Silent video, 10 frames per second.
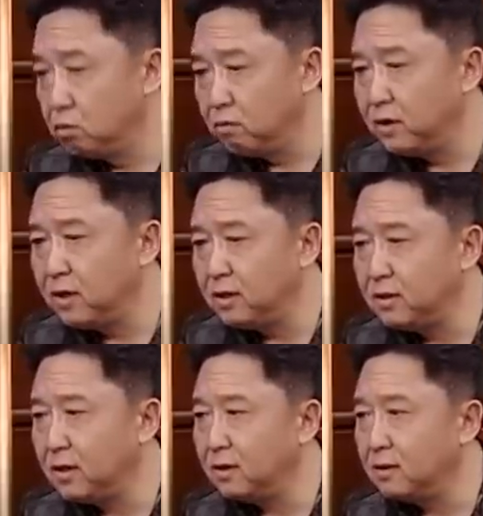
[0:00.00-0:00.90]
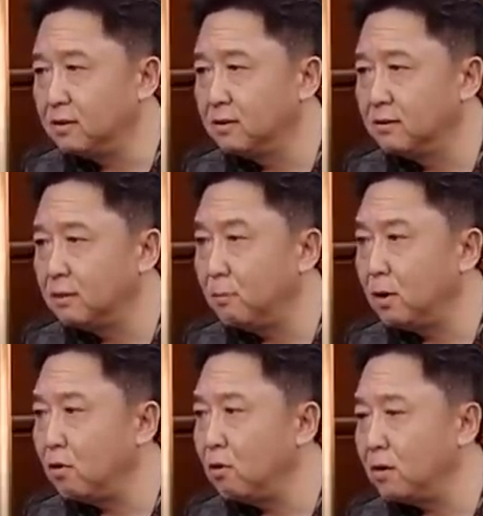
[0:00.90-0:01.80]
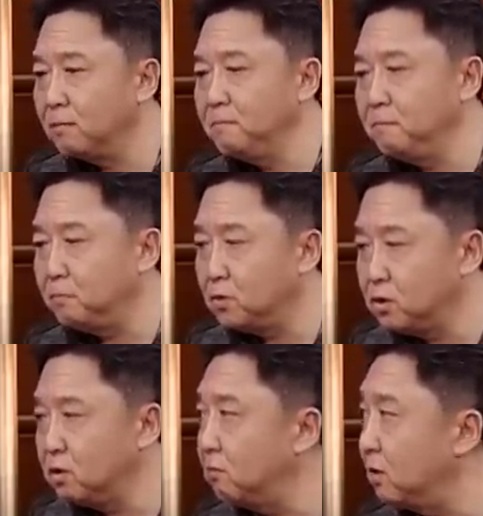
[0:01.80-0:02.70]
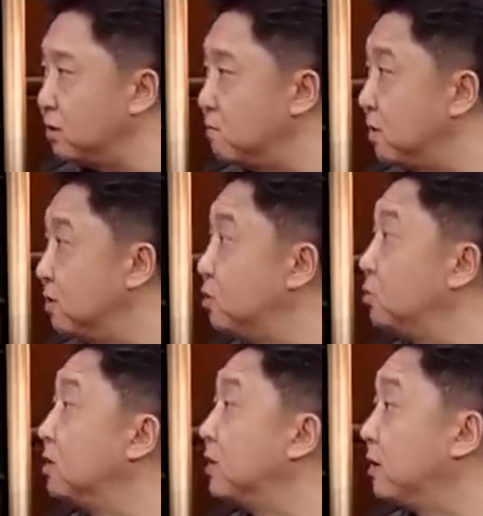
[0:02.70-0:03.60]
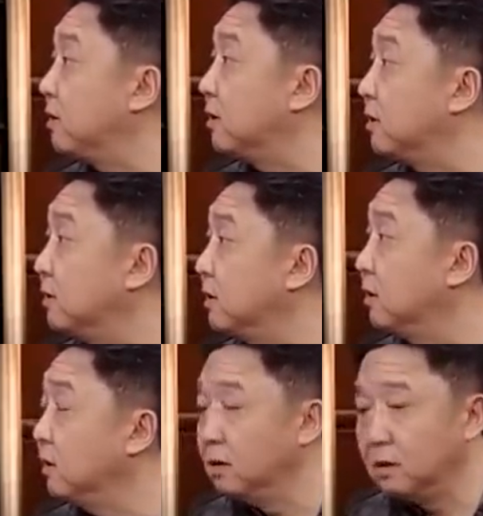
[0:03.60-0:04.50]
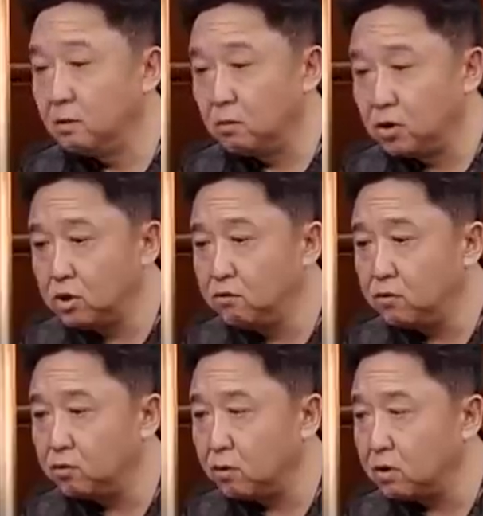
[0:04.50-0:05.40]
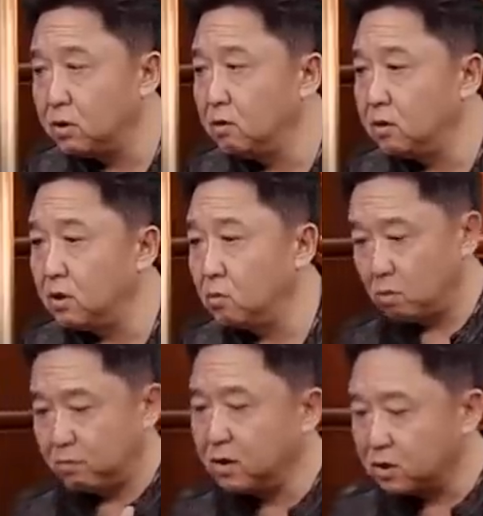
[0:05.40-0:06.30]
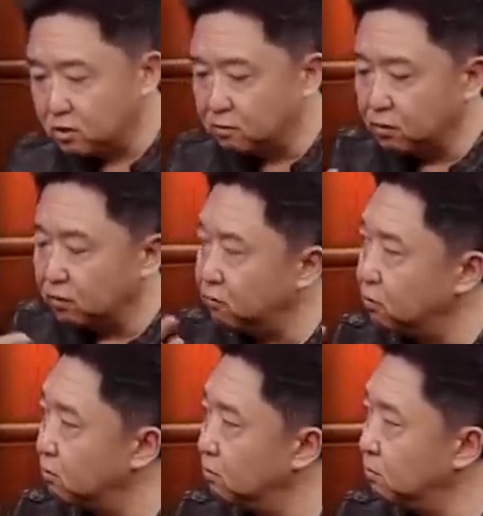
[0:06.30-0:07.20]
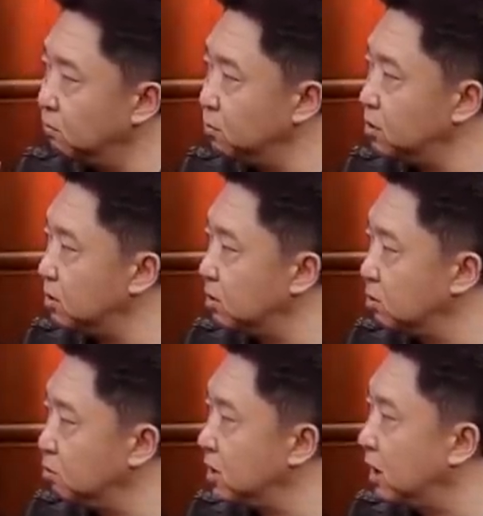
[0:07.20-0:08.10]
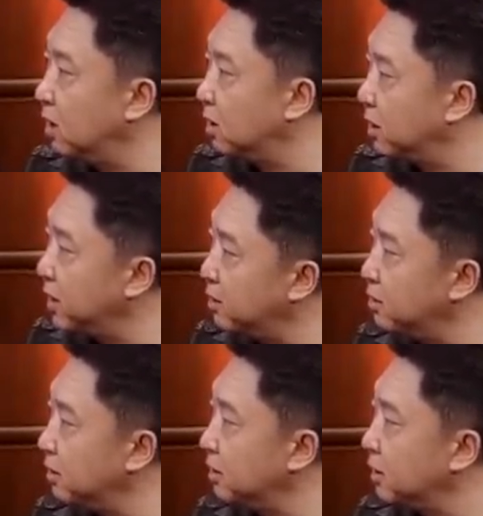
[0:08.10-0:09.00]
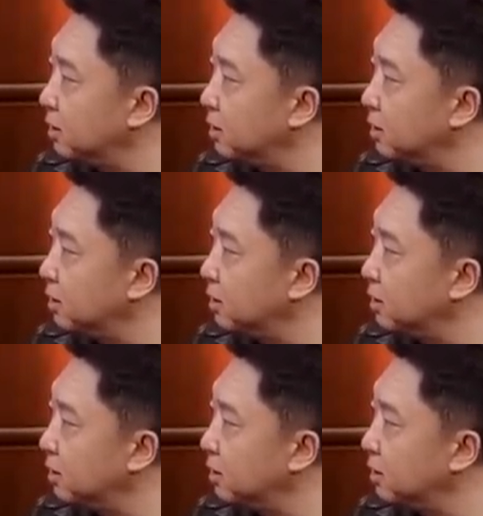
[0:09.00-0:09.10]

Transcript: 所谓的这个咱们老话，师傅领进门，修行在个人。嗯，那么师傅所要教你的，我们这个师傅的父不是工厂里那开车的那